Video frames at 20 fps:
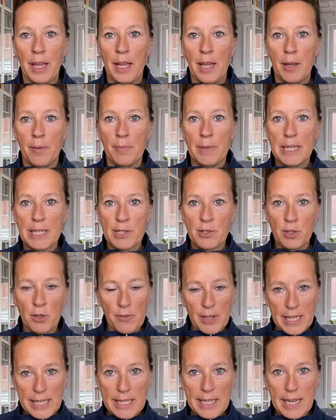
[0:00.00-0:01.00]
Mir ist nur
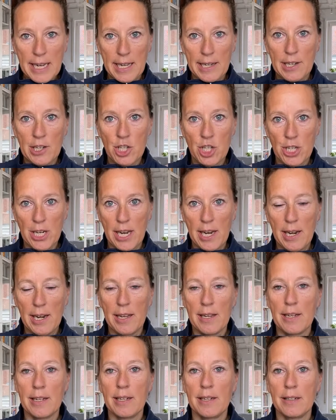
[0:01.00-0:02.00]
wichtig, an der
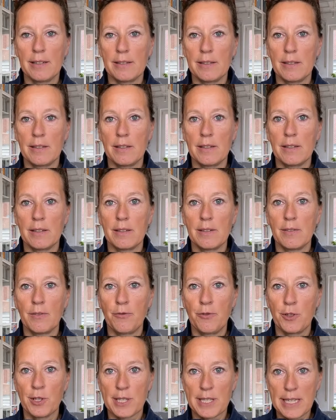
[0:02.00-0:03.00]
Stelle
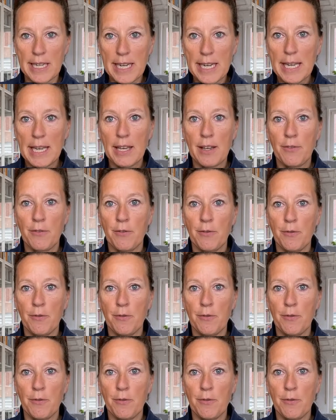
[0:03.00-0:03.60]
für sich